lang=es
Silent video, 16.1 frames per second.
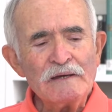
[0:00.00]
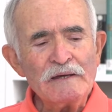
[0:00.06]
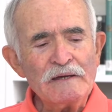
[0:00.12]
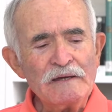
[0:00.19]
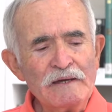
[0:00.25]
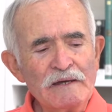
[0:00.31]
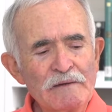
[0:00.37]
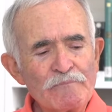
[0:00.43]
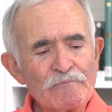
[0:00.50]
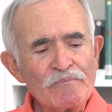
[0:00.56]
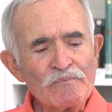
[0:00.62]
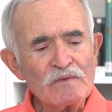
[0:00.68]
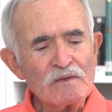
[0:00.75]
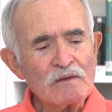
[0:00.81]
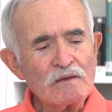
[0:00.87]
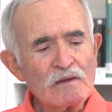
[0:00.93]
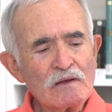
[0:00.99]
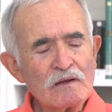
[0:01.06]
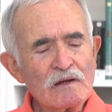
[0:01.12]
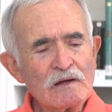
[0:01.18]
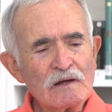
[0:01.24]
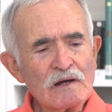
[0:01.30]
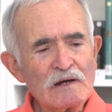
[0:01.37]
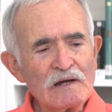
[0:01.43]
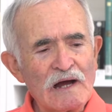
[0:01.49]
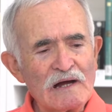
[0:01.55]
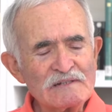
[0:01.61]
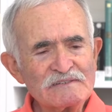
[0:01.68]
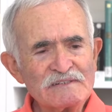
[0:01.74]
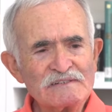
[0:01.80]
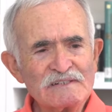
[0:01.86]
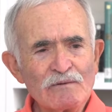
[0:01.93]
Y a
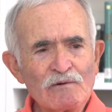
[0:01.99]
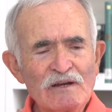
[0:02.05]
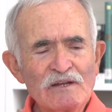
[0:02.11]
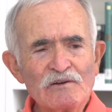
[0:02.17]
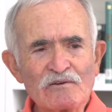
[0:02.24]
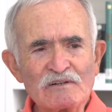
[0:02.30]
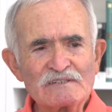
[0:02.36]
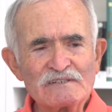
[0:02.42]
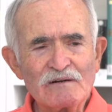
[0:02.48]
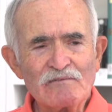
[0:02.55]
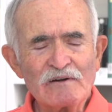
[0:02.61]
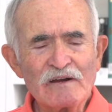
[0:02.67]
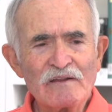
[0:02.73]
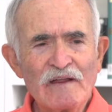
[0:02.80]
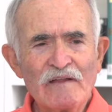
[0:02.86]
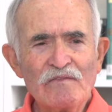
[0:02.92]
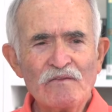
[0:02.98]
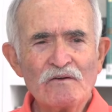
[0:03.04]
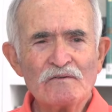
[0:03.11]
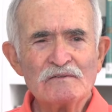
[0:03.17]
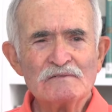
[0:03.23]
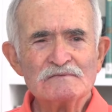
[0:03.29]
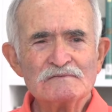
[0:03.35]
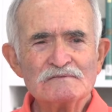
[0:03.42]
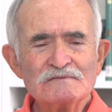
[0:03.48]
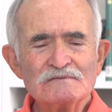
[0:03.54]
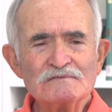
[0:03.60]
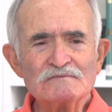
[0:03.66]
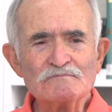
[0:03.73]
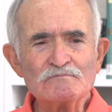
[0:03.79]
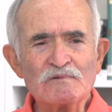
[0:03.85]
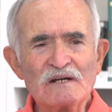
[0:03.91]
este chavalillo que estamos dando,
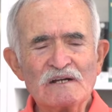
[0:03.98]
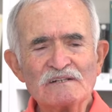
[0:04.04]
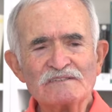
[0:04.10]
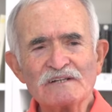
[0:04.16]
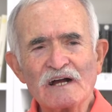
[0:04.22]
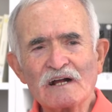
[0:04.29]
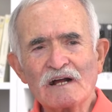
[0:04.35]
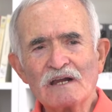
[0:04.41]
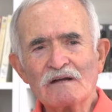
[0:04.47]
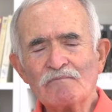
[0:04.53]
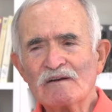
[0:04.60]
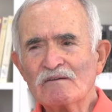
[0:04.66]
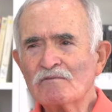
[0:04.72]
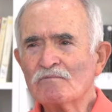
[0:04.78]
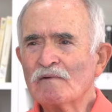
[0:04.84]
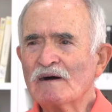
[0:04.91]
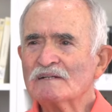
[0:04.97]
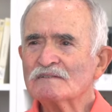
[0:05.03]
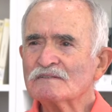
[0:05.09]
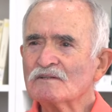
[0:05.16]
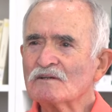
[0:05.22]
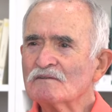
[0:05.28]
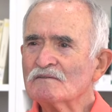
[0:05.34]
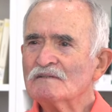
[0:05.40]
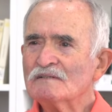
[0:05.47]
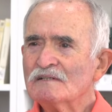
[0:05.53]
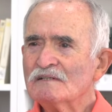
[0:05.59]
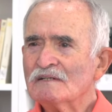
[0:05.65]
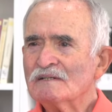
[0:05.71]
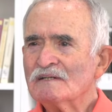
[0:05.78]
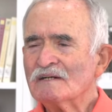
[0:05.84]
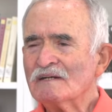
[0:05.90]
pues le saca la mano el maestro,
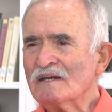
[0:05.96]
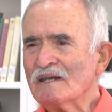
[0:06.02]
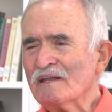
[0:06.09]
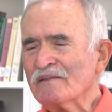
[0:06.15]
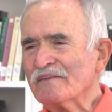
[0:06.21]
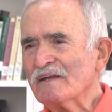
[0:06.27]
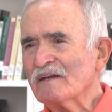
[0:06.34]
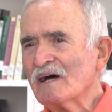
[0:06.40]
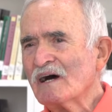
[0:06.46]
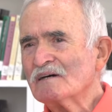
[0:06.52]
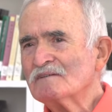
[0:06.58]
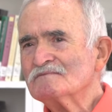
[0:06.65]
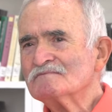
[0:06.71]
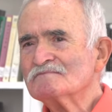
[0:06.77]
le tira